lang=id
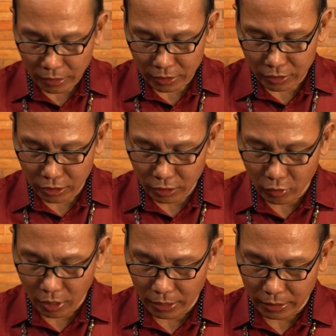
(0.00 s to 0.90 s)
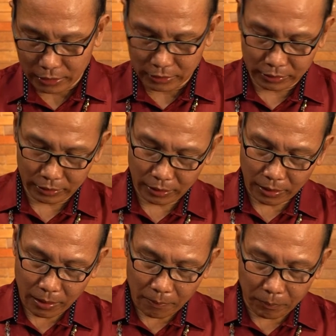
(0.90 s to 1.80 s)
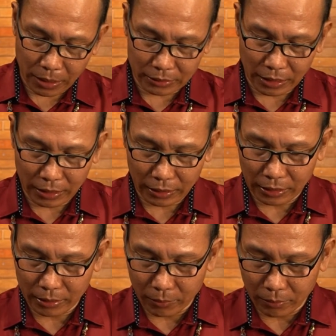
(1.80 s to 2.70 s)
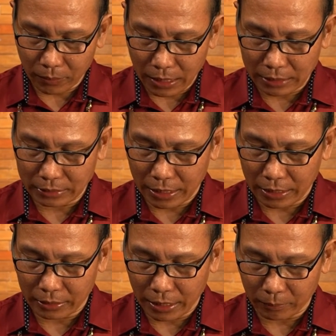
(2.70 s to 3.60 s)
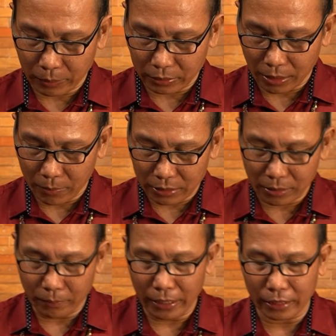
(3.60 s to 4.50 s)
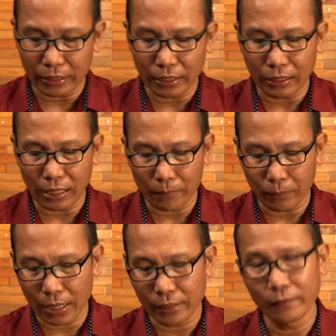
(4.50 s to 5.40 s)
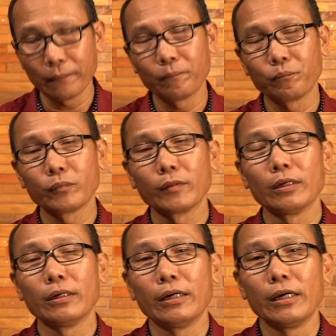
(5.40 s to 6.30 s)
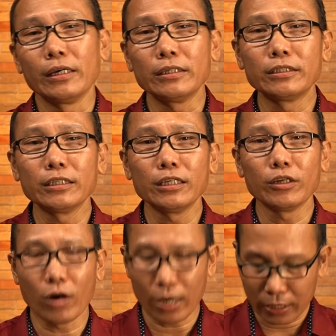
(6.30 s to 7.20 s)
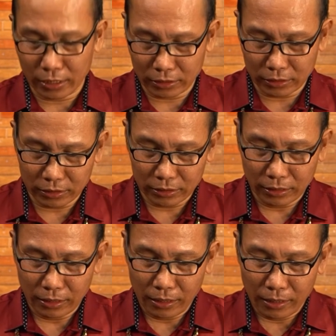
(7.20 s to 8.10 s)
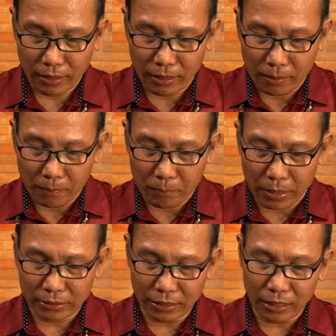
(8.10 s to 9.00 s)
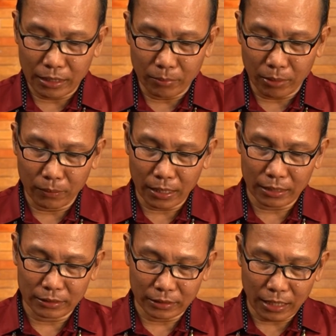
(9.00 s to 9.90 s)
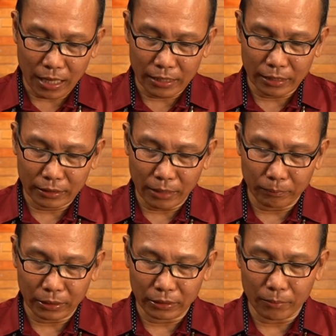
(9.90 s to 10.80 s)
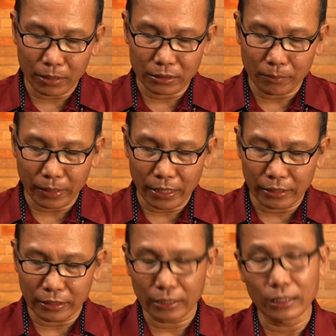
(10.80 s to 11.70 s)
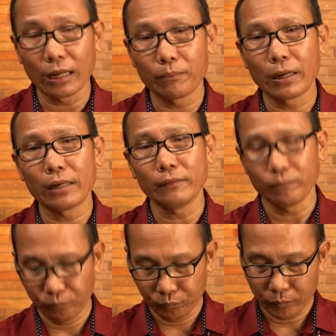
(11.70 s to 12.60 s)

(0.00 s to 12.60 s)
Injil Yohanes pasal yang ke-15 ayat yang pertama sampai ayat yang ke-8. Injil Yohanes pasal 15 ayat yang pertama sampai ayat yang ke-8